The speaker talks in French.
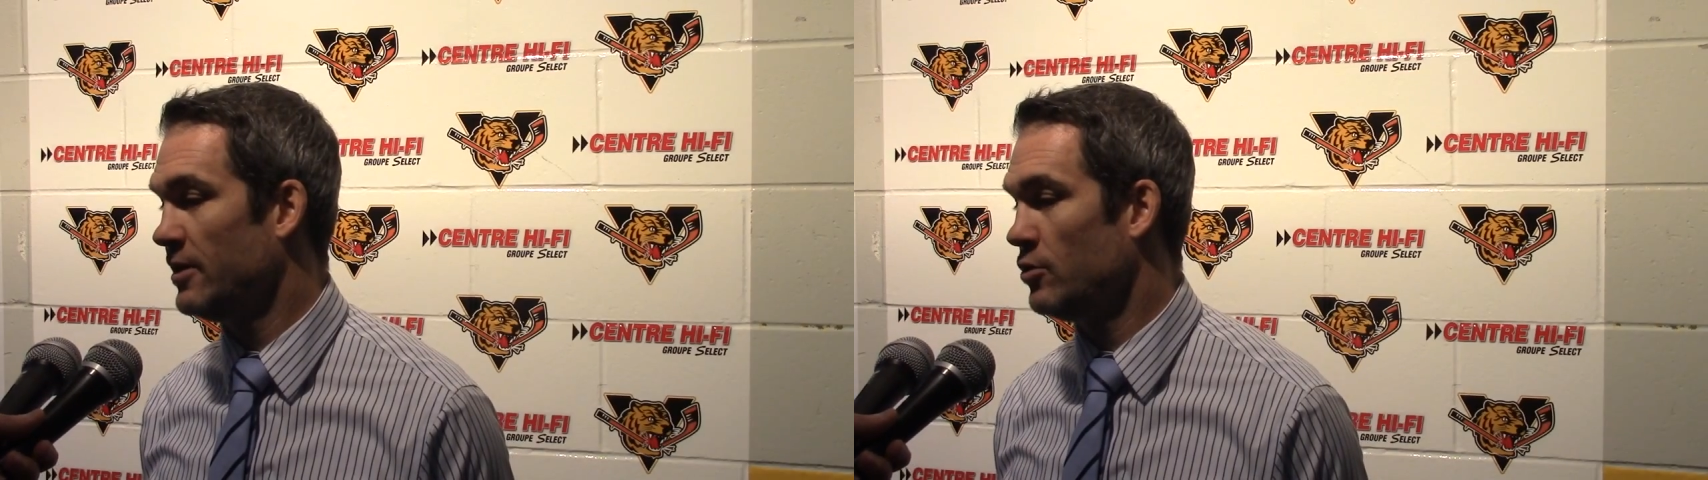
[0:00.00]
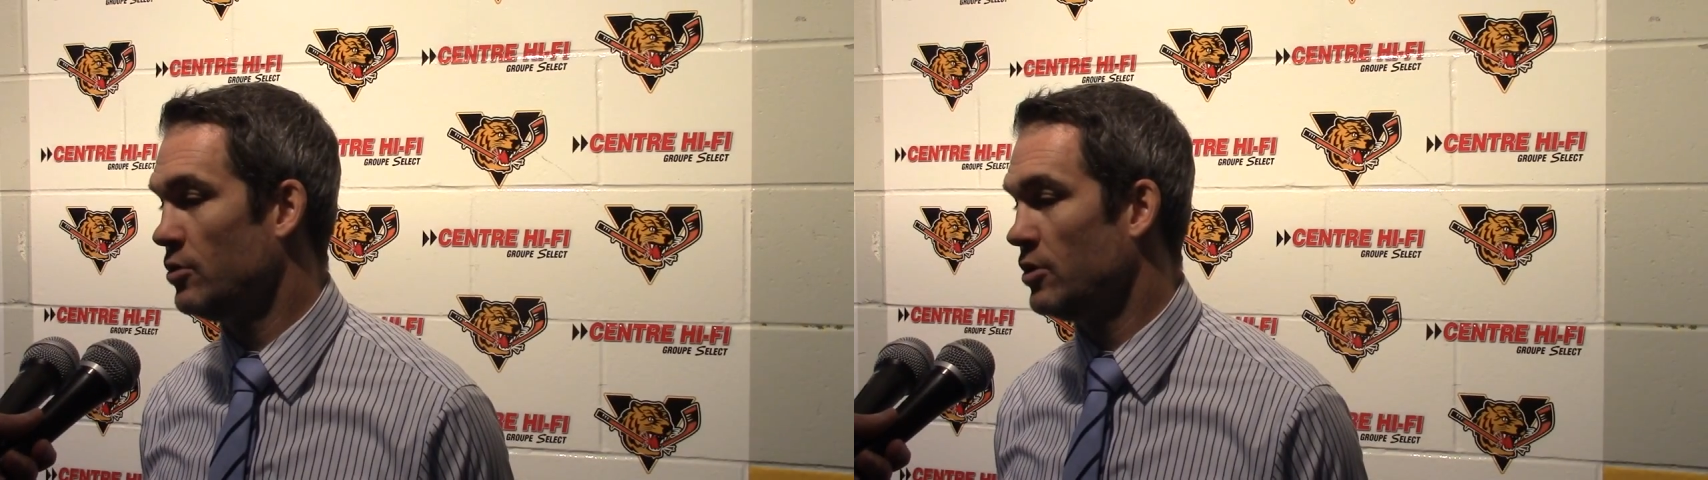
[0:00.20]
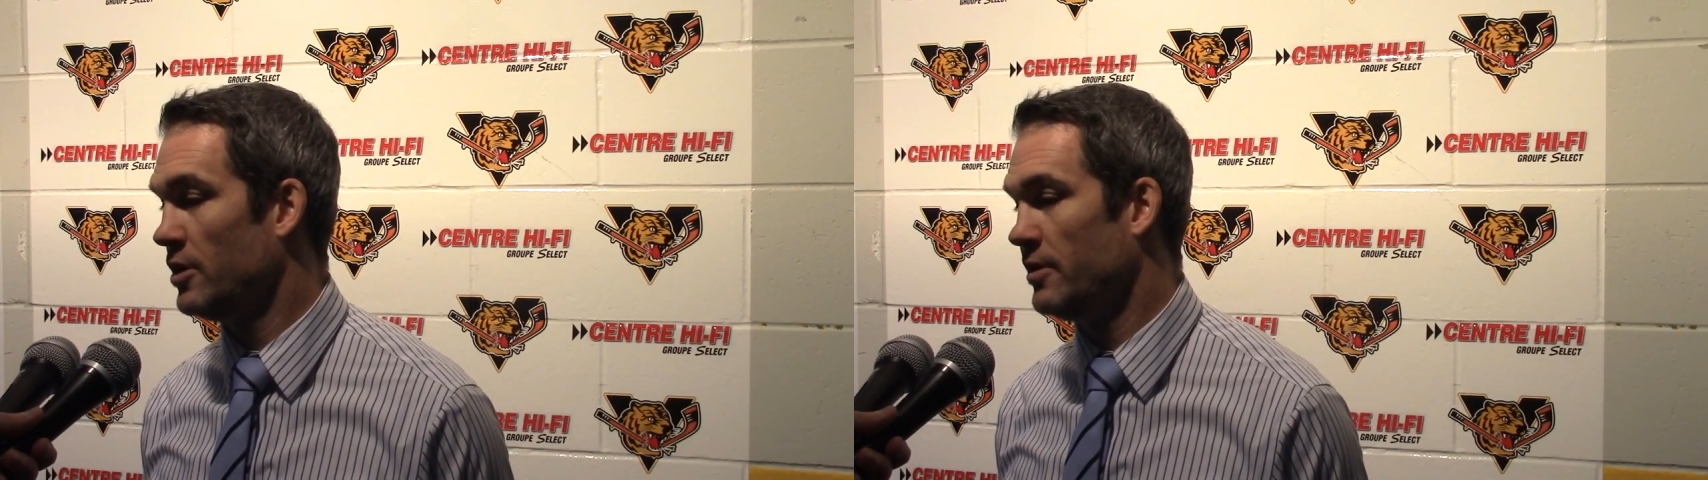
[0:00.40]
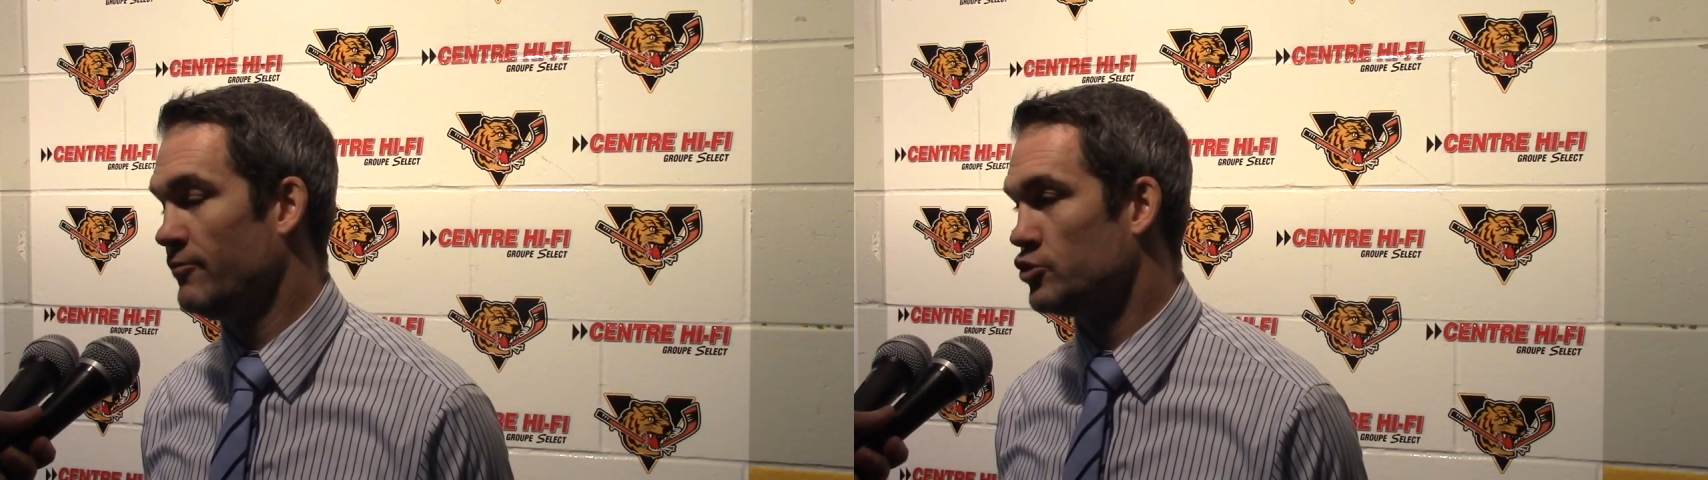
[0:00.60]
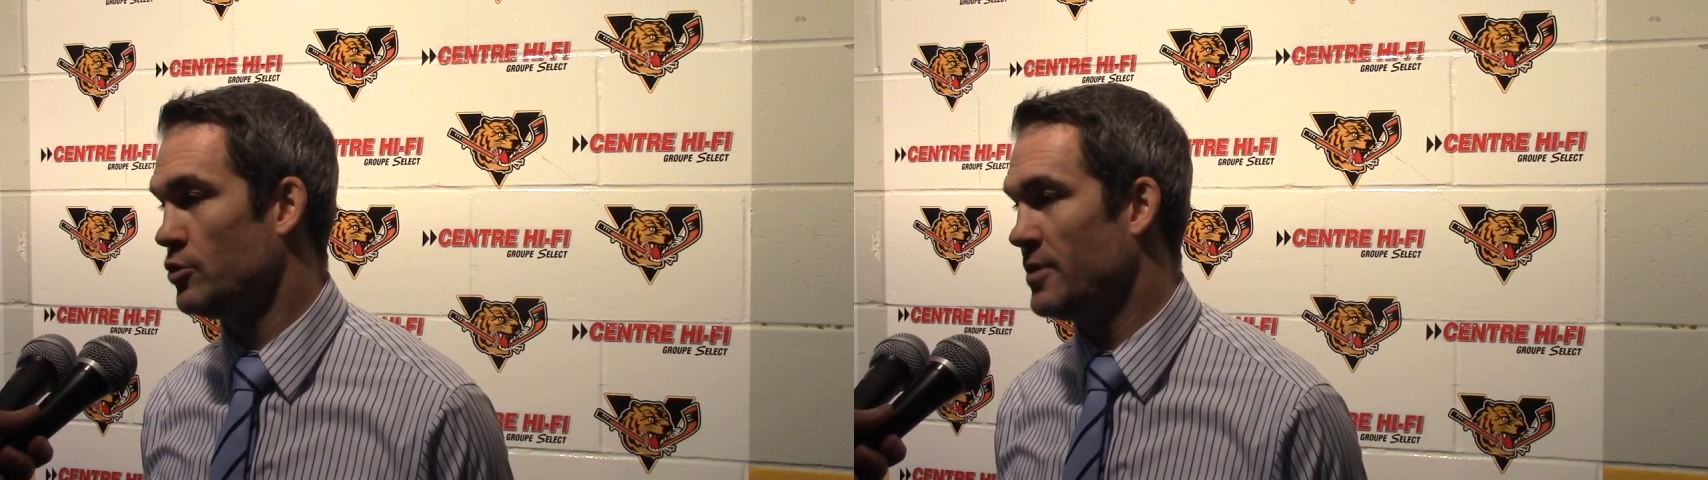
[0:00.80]
Là. Euh, il
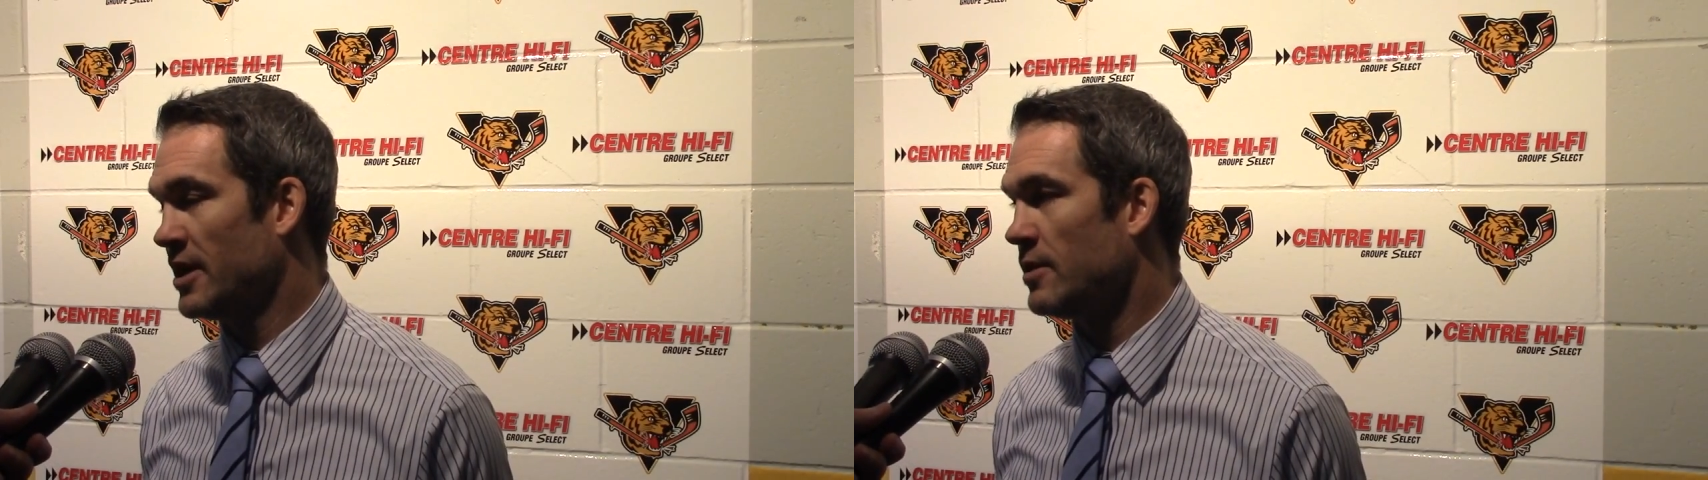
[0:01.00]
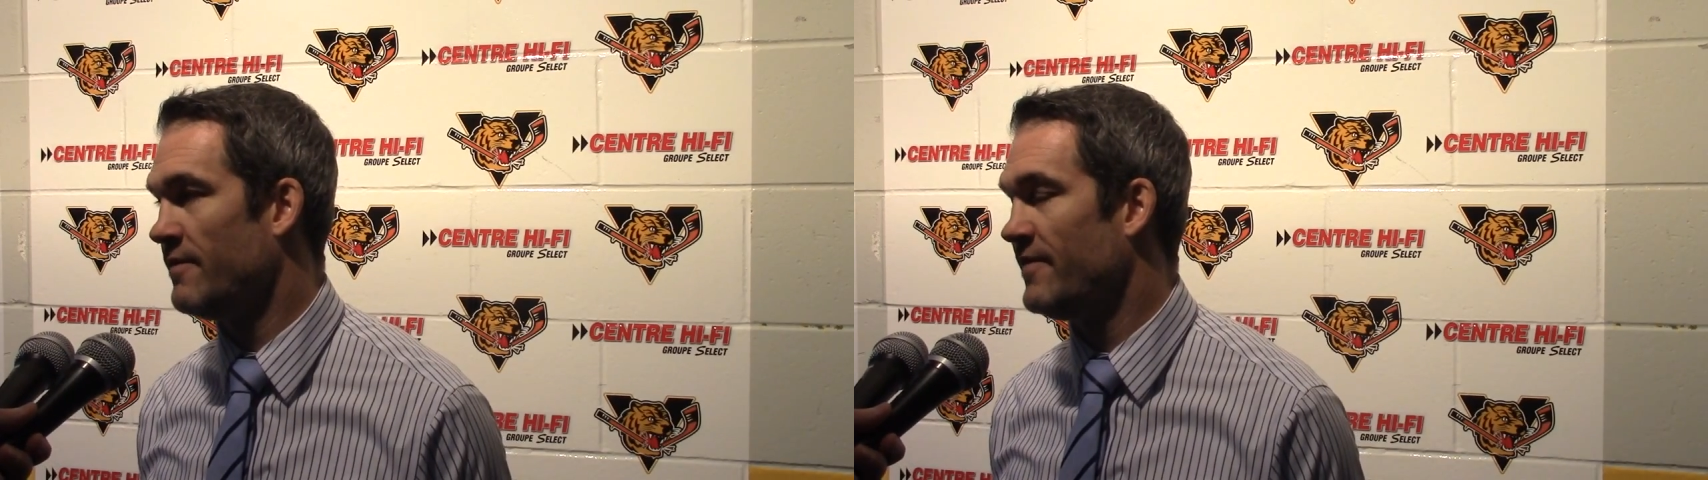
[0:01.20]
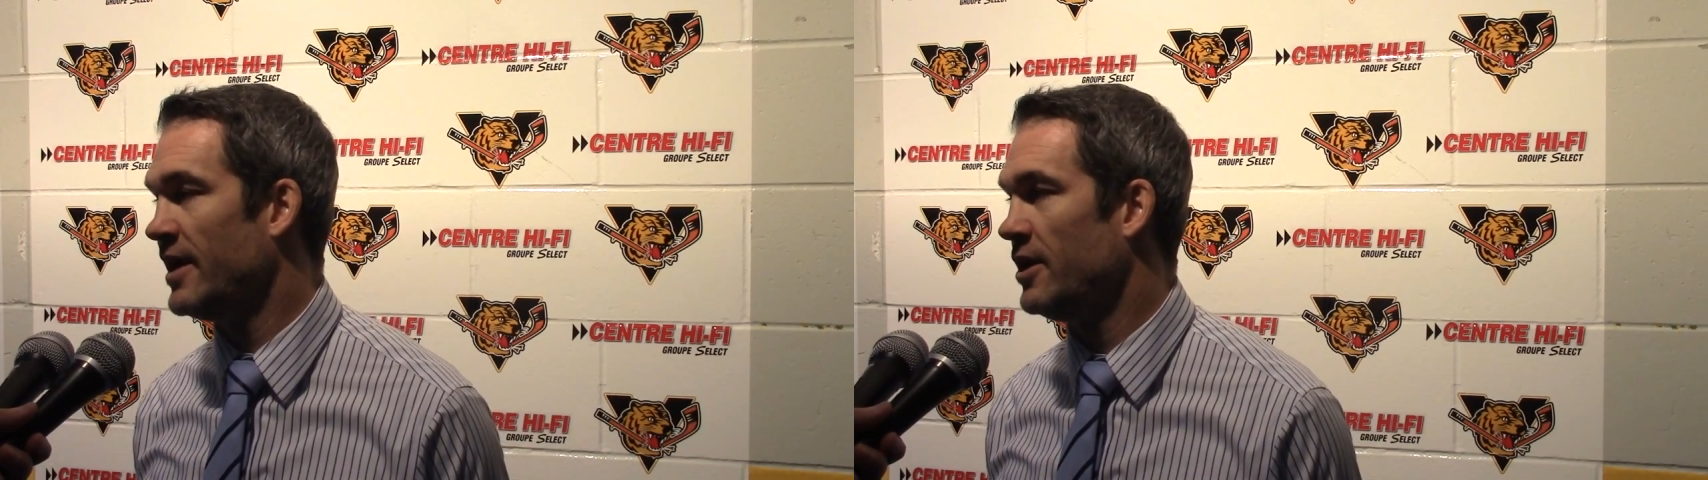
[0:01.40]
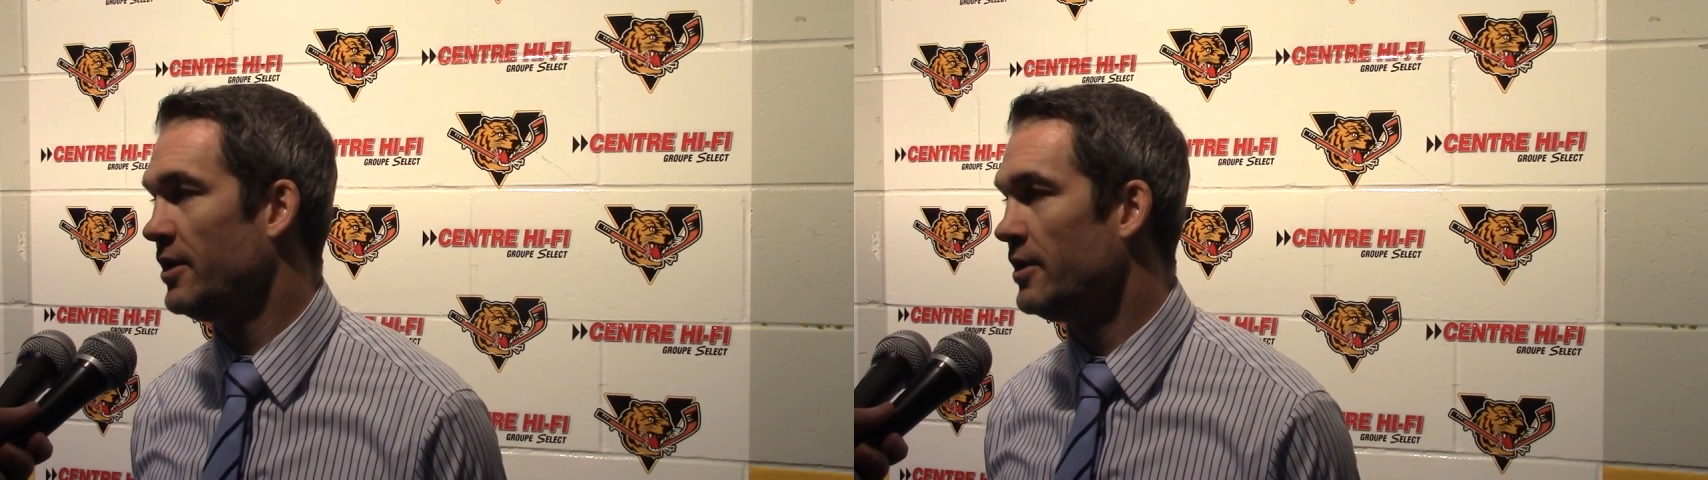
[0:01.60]
va sûrement encore faire